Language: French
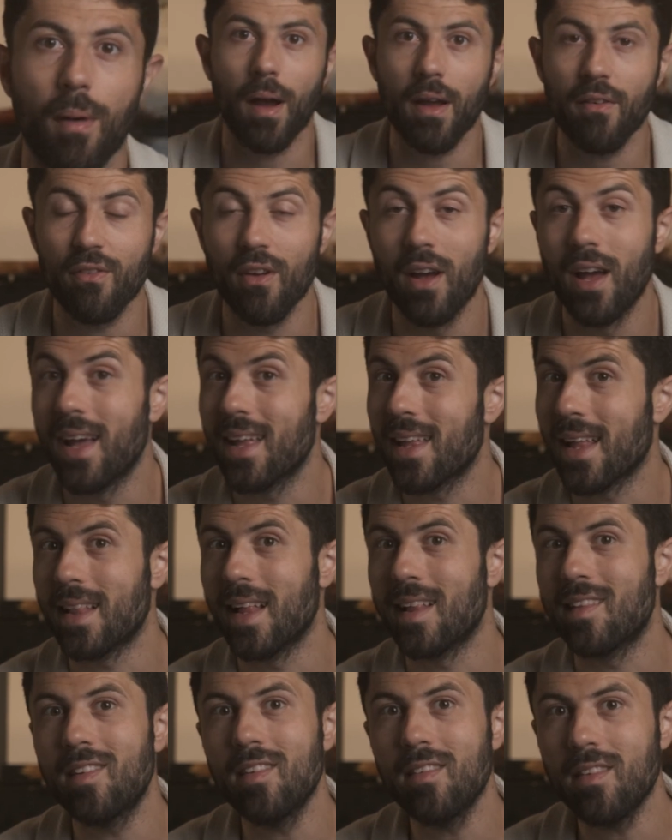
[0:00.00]
Bref, il y a
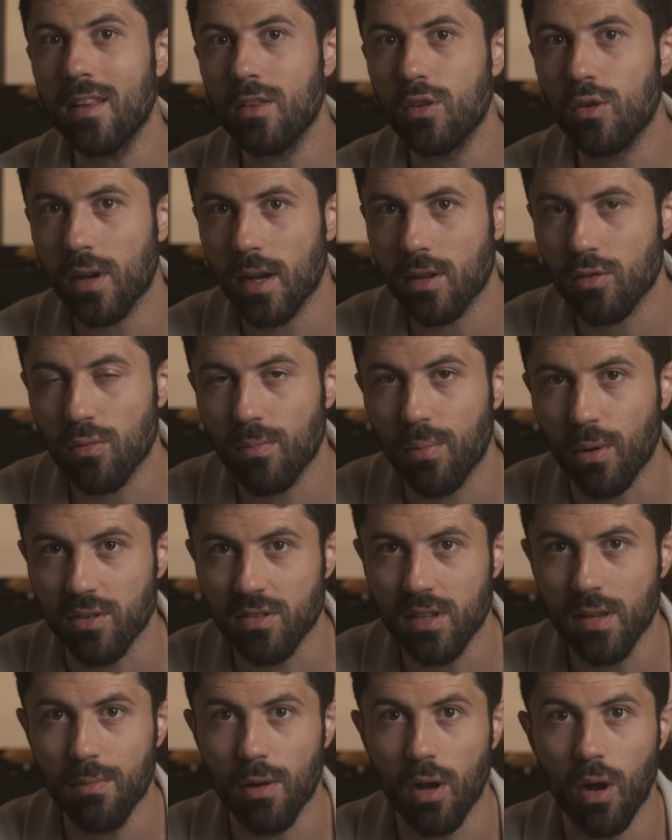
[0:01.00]
des dizaines de raisons
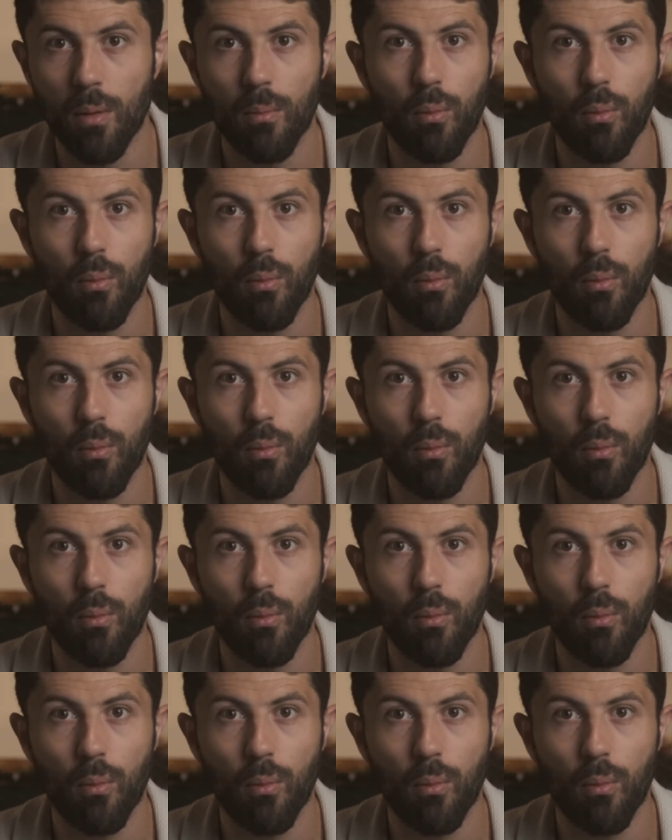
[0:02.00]
possibles